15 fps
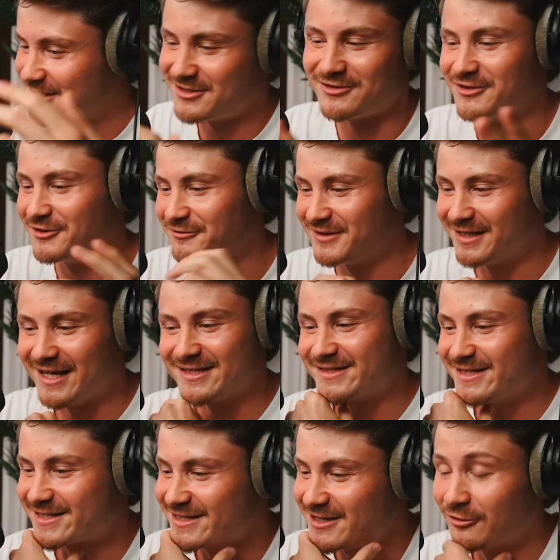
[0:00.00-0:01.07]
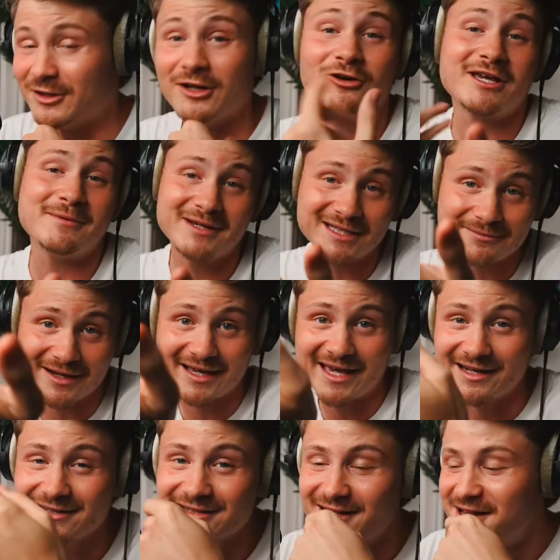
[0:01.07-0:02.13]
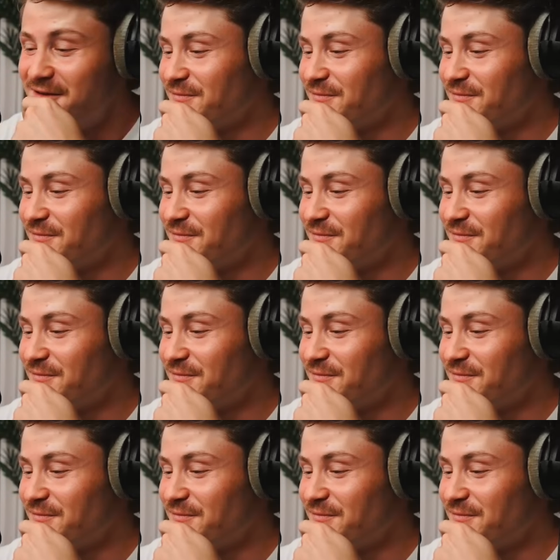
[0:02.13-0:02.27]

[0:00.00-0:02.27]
ist irgendwie, das ist, und dann noch jemand, den man kennt,